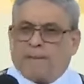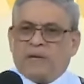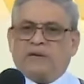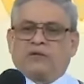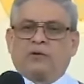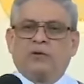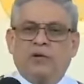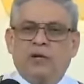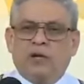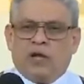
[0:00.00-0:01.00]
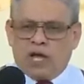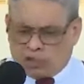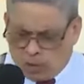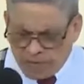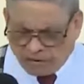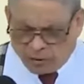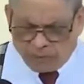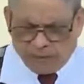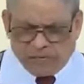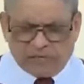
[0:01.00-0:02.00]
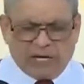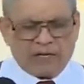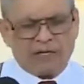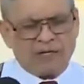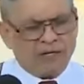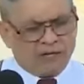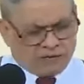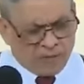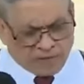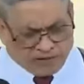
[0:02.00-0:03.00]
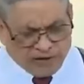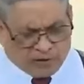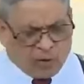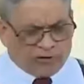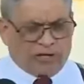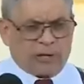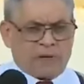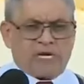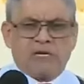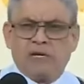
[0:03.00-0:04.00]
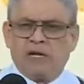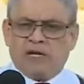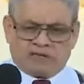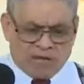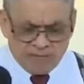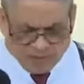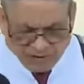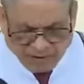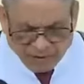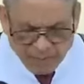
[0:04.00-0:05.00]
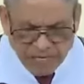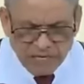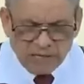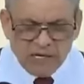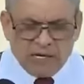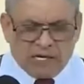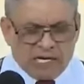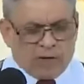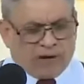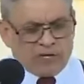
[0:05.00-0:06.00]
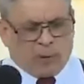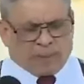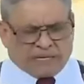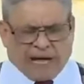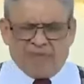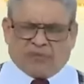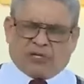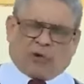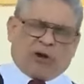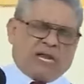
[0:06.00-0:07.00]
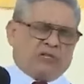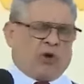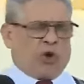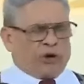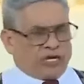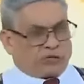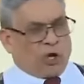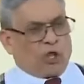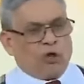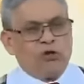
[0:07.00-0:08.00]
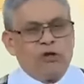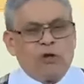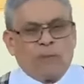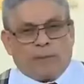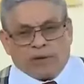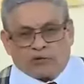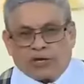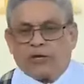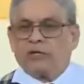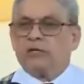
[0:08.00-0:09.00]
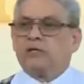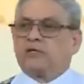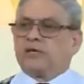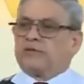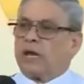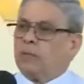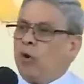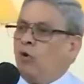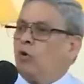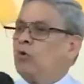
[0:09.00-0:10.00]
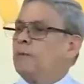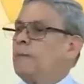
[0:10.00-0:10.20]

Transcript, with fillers: mi espíritu encomiendo mi vida, ten misericordia de mí, ten piedad de mí. Y lo han ido picando y con el dolor y todo, pero se, se salvó.